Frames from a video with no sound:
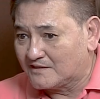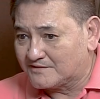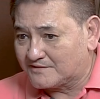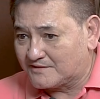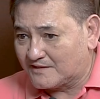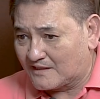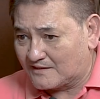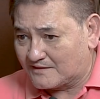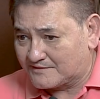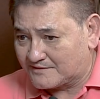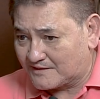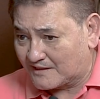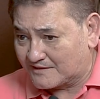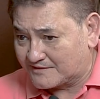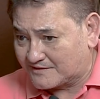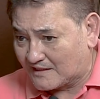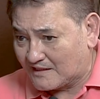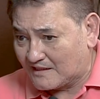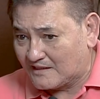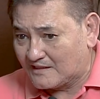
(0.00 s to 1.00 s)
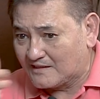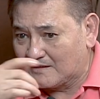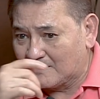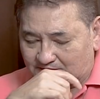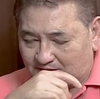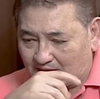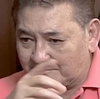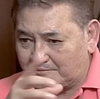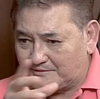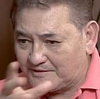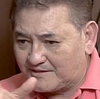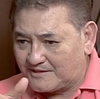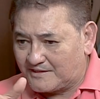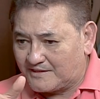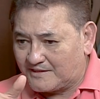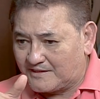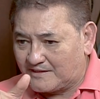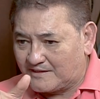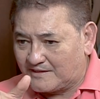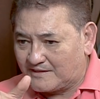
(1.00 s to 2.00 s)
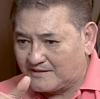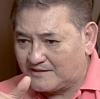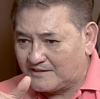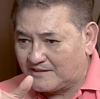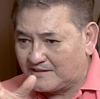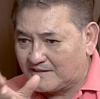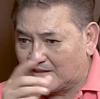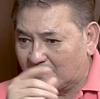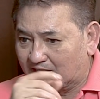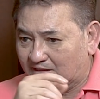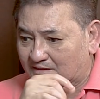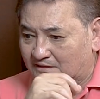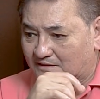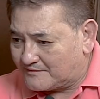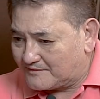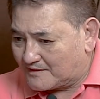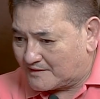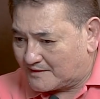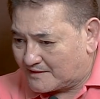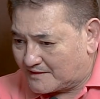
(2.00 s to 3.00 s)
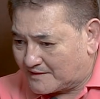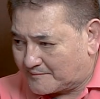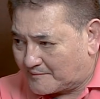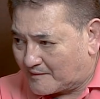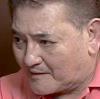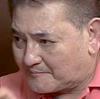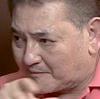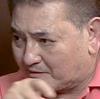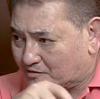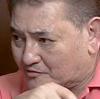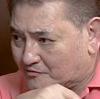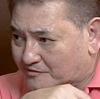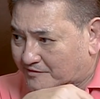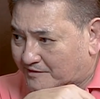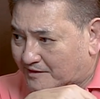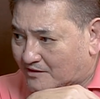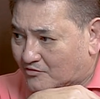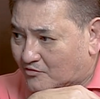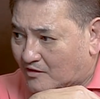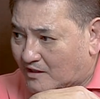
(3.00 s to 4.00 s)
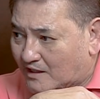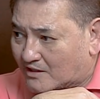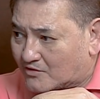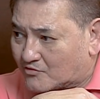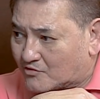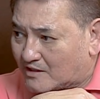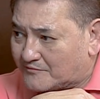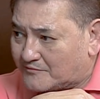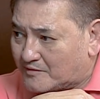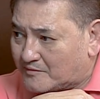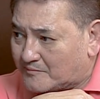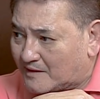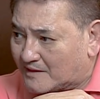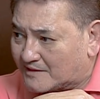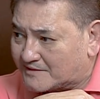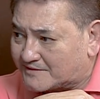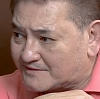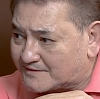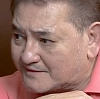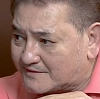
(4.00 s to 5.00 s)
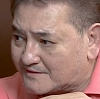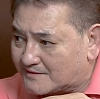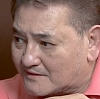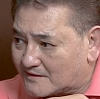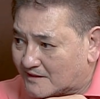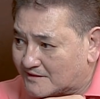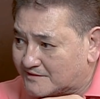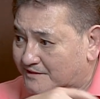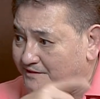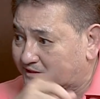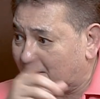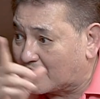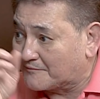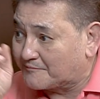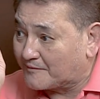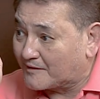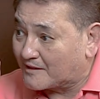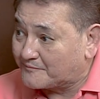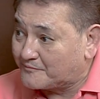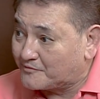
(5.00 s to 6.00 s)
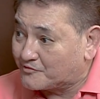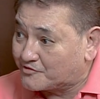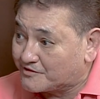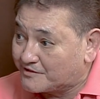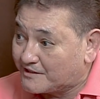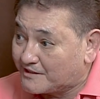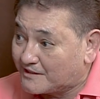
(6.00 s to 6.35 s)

sa, sa kasal, sabi ni Ninang, napapanood kita nung araw every mass. Kasi taga-Fairview si